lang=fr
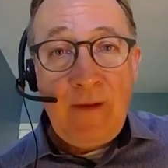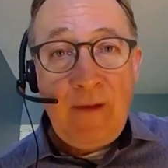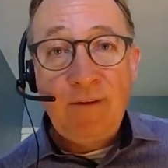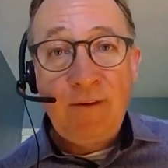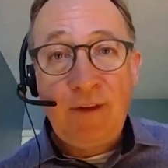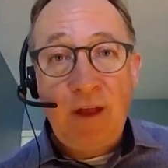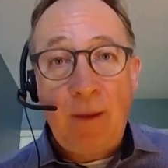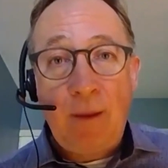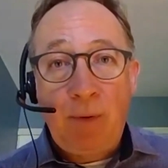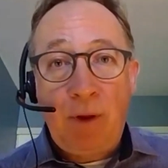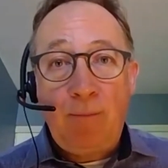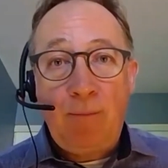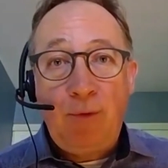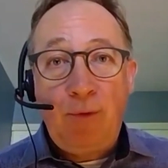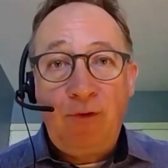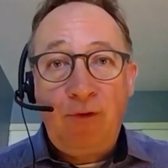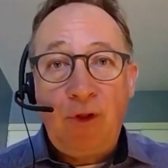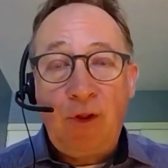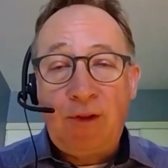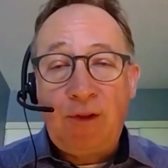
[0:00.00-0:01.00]
Ça a pris
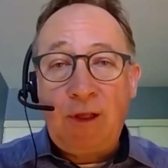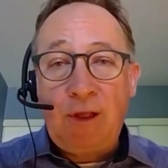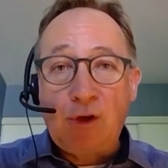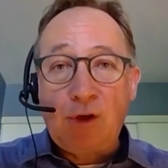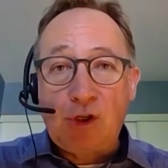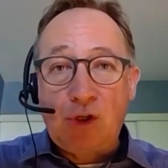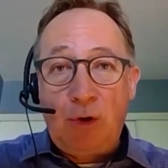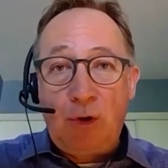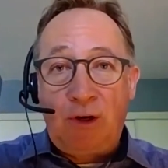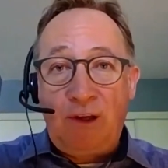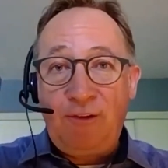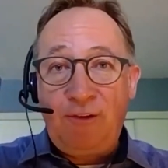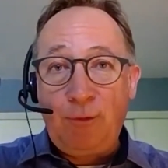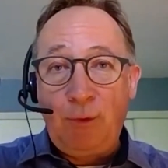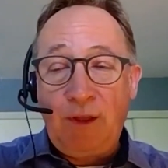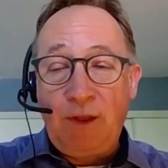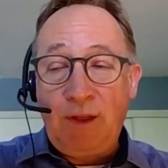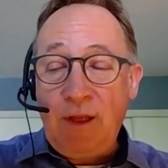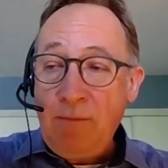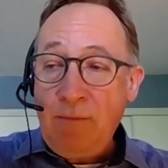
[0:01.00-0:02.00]
plus de temps que je l'aurais
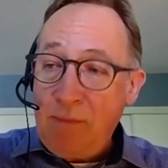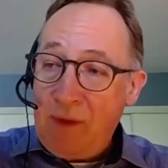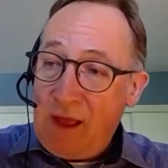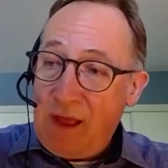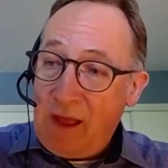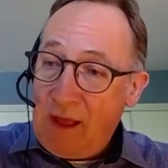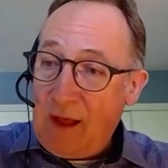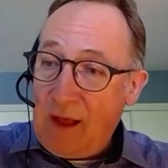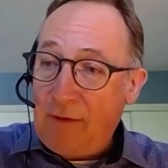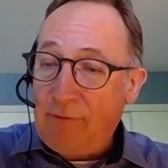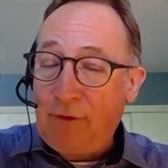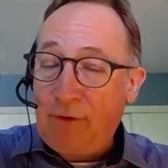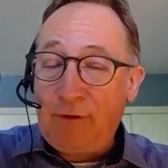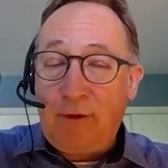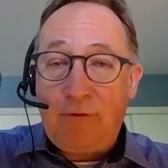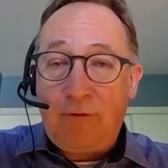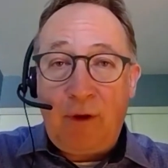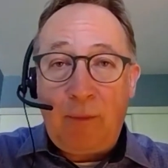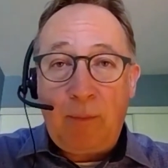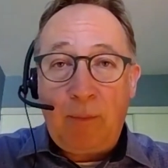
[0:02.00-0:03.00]
souhaité, mais à force de
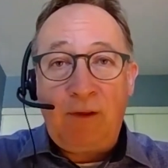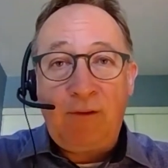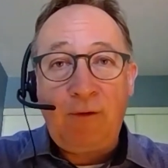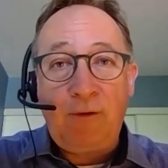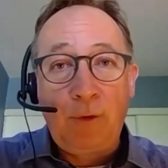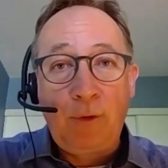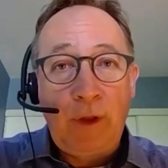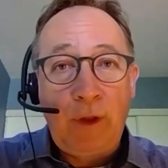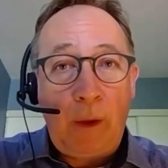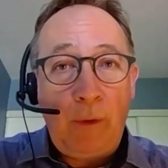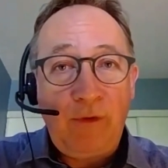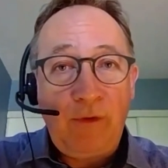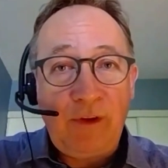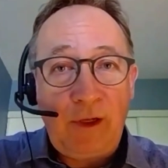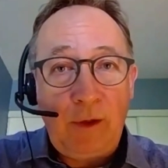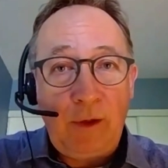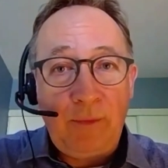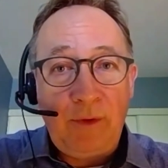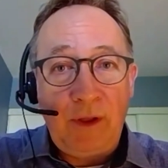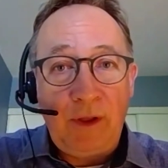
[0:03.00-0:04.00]
faire pression, on a réussi à
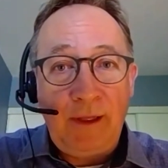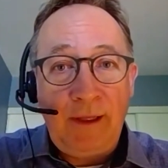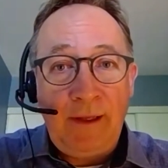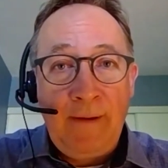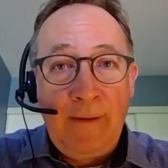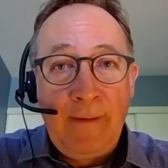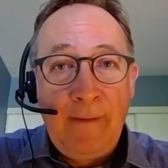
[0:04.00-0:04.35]
l'obtenir.